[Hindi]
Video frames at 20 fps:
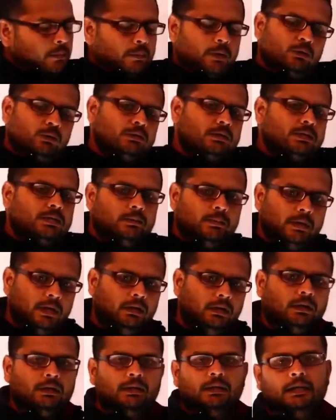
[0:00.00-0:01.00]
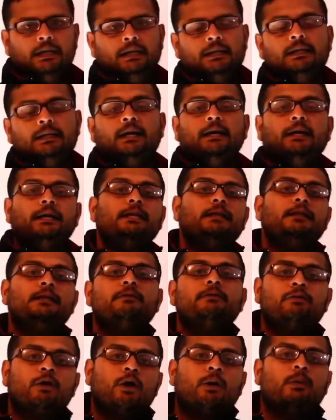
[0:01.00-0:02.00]
रुपये उनसे भी ले लिया इन दी
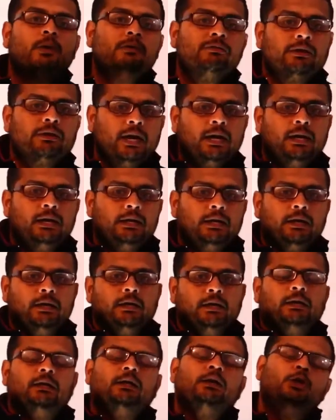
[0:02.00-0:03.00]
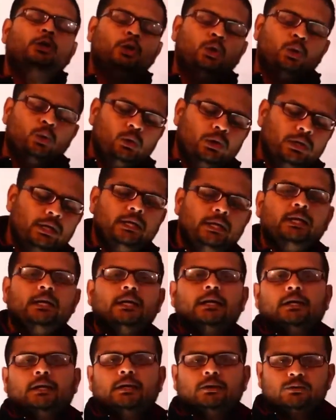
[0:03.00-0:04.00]
फॉर्म ऑफ क्या लेंगे लोन ही
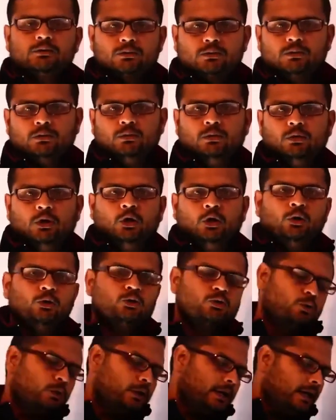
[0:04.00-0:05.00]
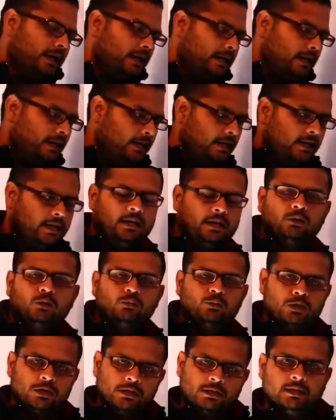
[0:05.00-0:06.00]
लेंगे उसको उसको कहेंगे ठीक है यार तू
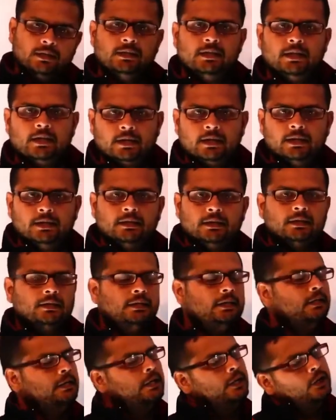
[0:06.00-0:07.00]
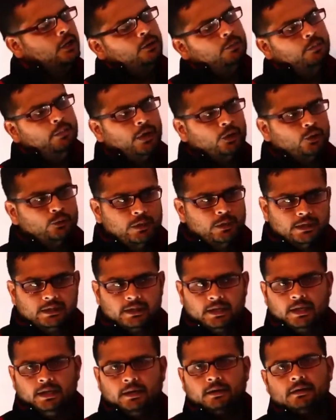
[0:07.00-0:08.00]
मुझे इतनी देर के लिए दे दे मैं तुम्हें
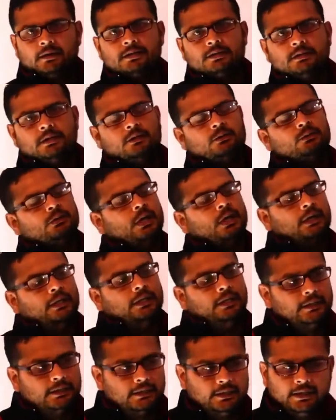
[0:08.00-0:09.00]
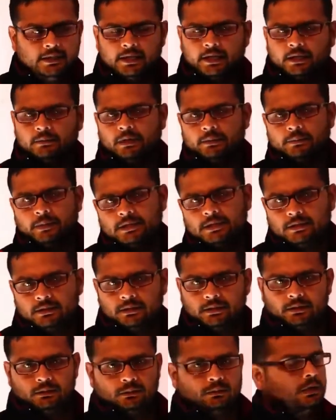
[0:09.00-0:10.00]
इतना इंटरेस्ट दे दूंगा इतनी देर के बाद पैसे
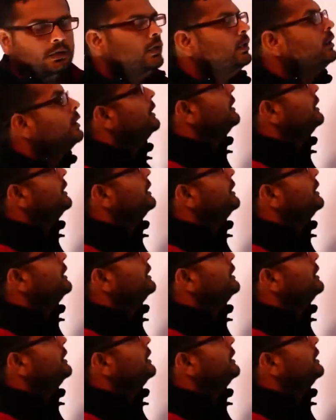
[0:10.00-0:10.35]
दे दूंगा